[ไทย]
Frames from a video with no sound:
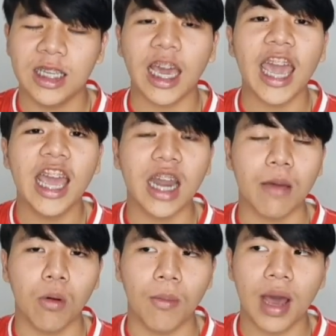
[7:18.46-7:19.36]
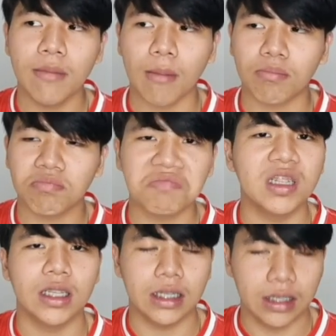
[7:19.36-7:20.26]
ดีแค่ไหนผมให้แบบ
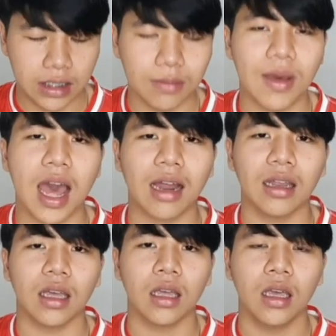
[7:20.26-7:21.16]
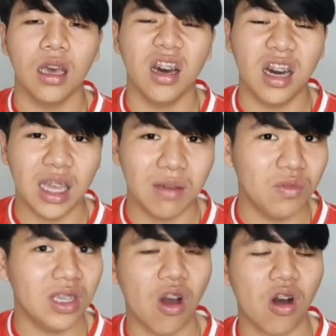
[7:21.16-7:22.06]
ดีดีมากเลย เออเอ็
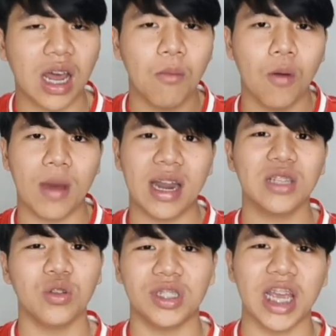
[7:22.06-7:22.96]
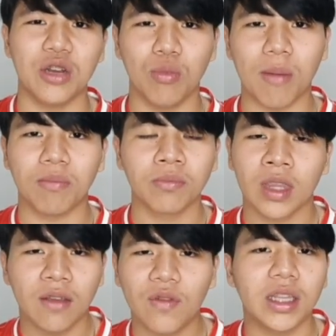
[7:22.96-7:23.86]
มวีออกทำออกมาน่าสนใจดูแบบ
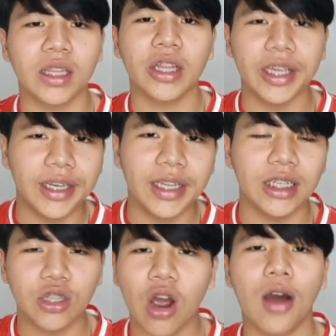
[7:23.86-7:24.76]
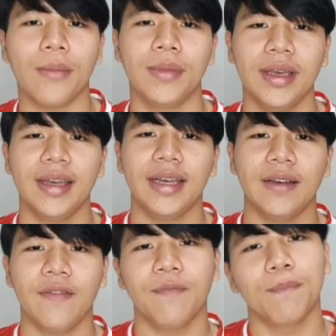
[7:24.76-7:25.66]
แฟนตาซีดีชอบ
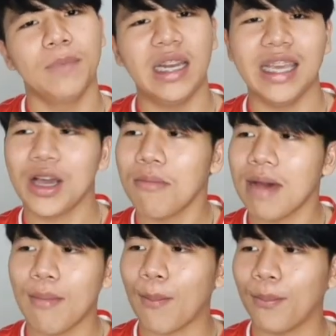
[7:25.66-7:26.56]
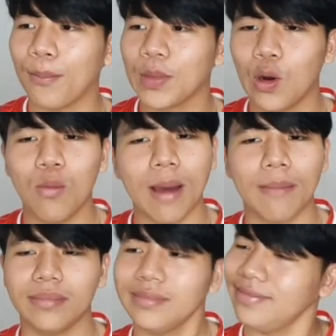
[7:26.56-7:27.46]
มินลิก็มาแบบลุกแบบ